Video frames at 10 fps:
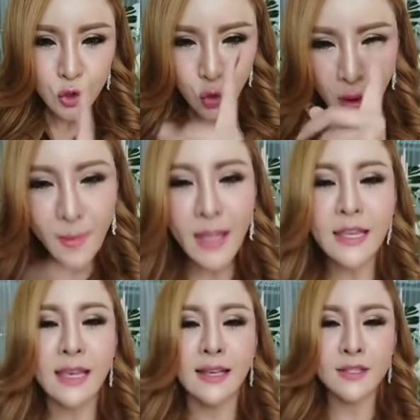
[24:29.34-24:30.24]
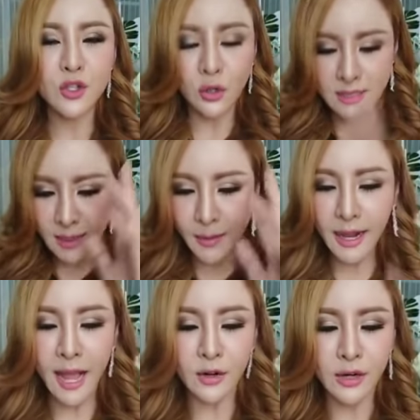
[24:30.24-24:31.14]
ช่วยแม่ทีจดสม
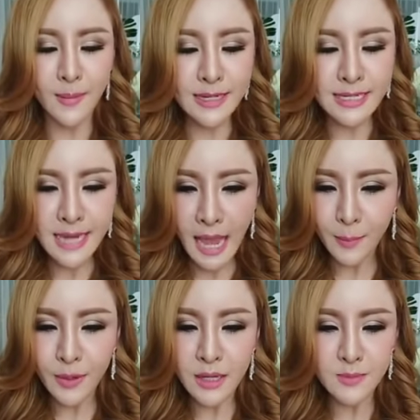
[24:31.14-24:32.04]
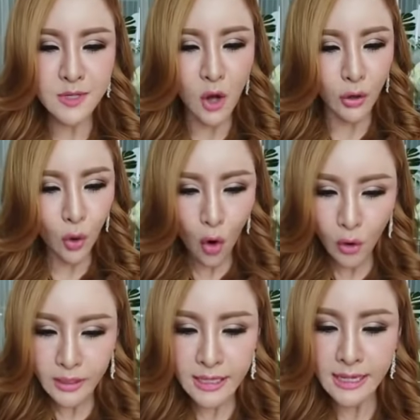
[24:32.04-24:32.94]
การหน่อยเดี๋ยวแม่จะแชร์เพิ่มสอนโค
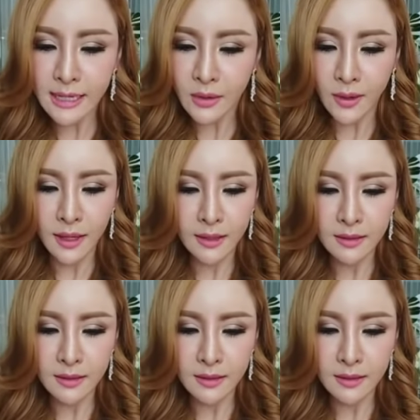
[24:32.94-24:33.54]
ตรดีเลยวะ